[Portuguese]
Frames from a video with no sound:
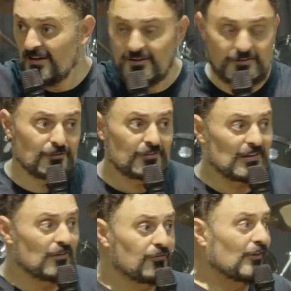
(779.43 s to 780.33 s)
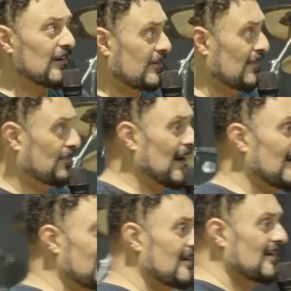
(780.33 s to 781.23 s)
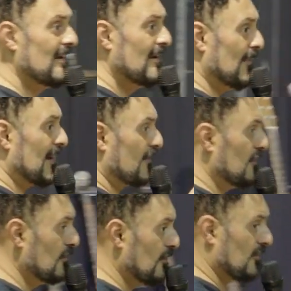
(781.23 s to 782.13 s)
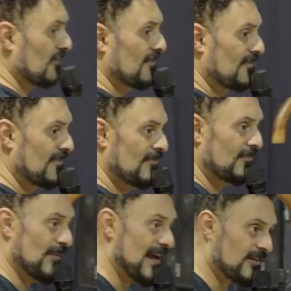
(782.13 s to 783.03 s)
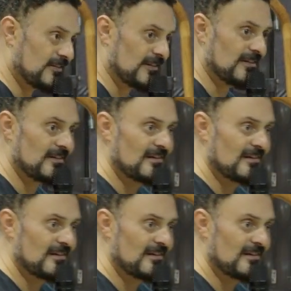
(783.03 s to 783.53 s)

Se você não foi esse pai maravilhoso, mestre